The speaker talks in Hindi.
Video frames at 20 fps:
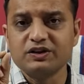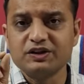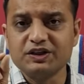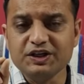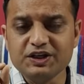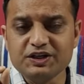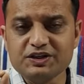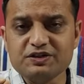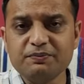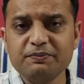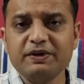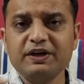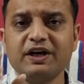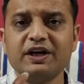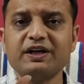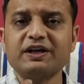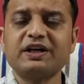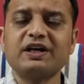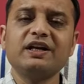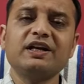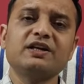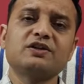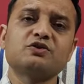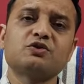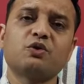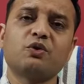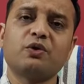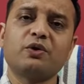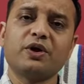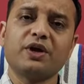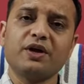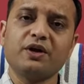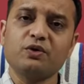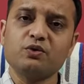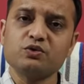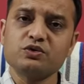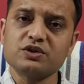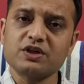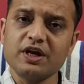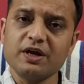30 मिनट के लिए छोड़े
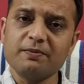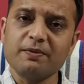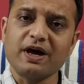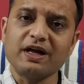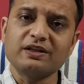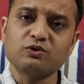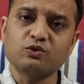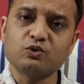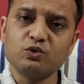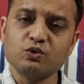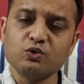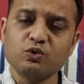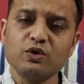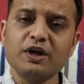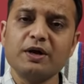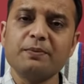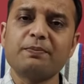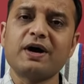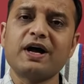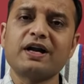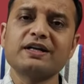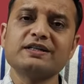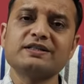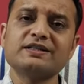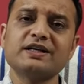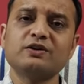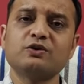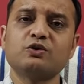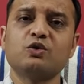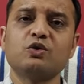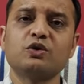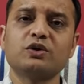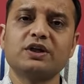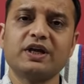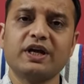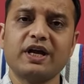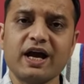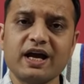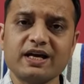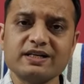उसके बाद गुनगुने पानी से धो
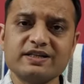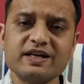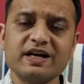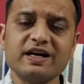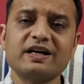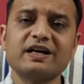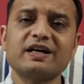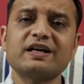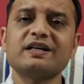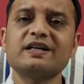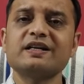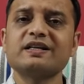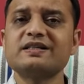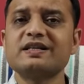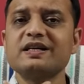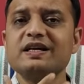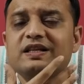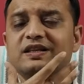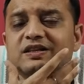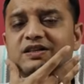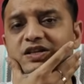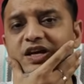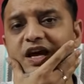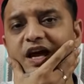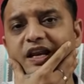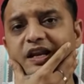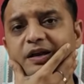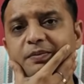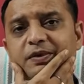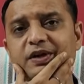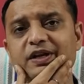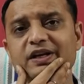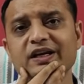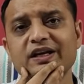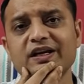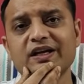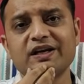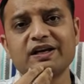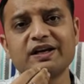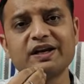दे ऐसा करने से चेहरे पे
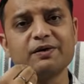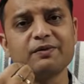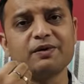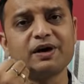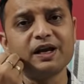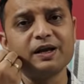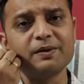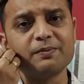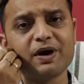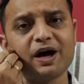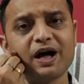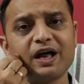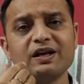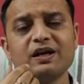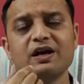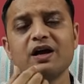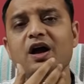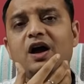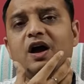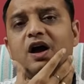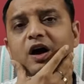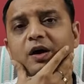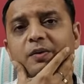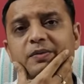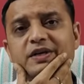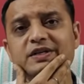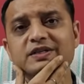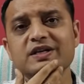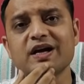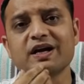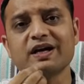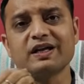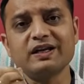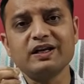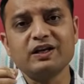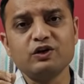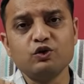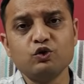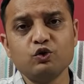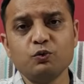निकलने वाले बाल हमेशा के
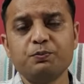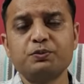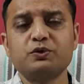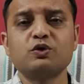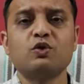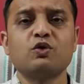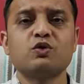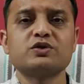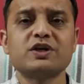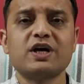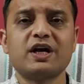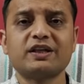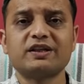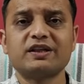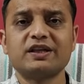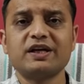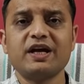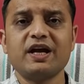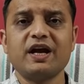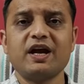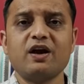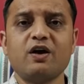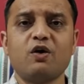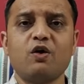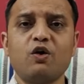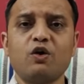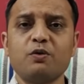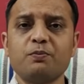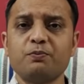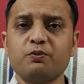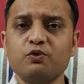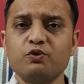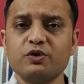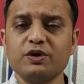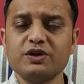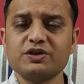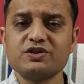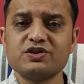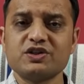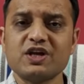लिए लुप्त तो हो जाते हैं और
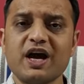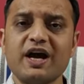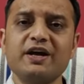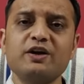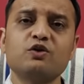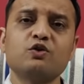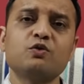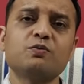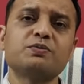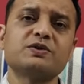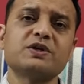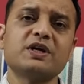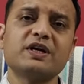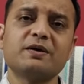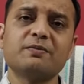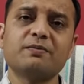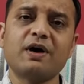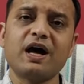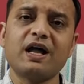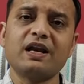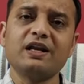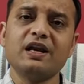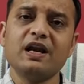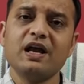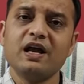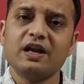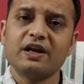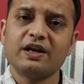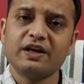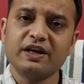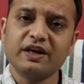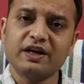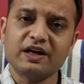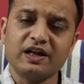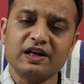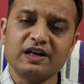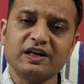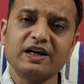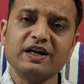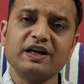पूरी स्थायी रूप से ये बाल
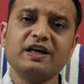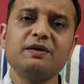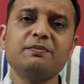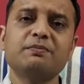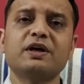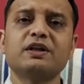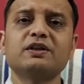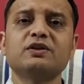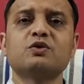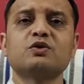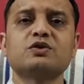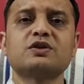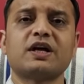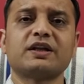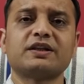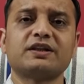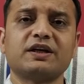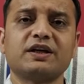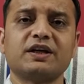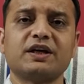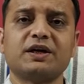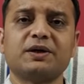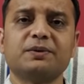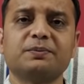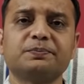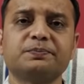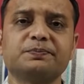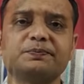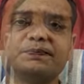निकलने ही बंद हो जाते हैं